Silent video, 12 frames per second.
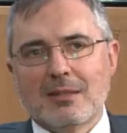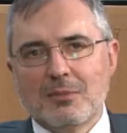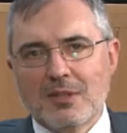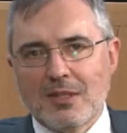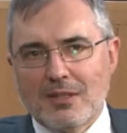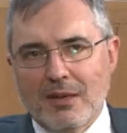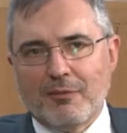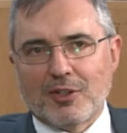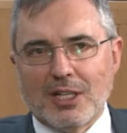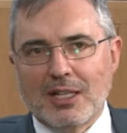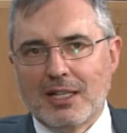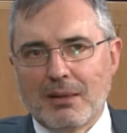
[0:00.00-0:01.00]
muss ich
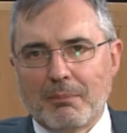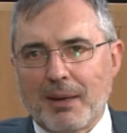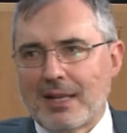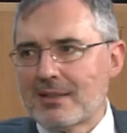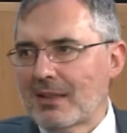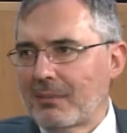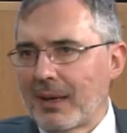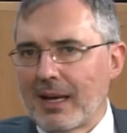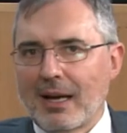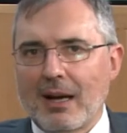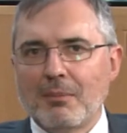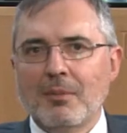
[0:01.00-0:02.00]
selbstverständlich einen Pass
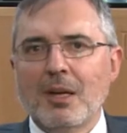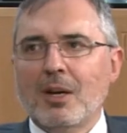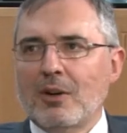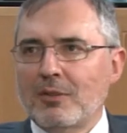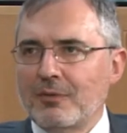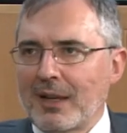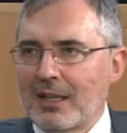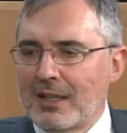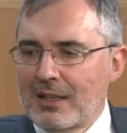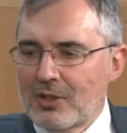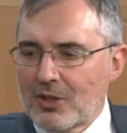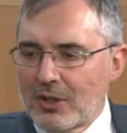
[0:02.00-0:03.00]
dabei haben und wenn ich
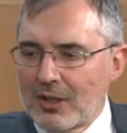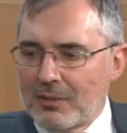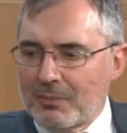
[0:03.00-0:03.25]
ihn schon nicht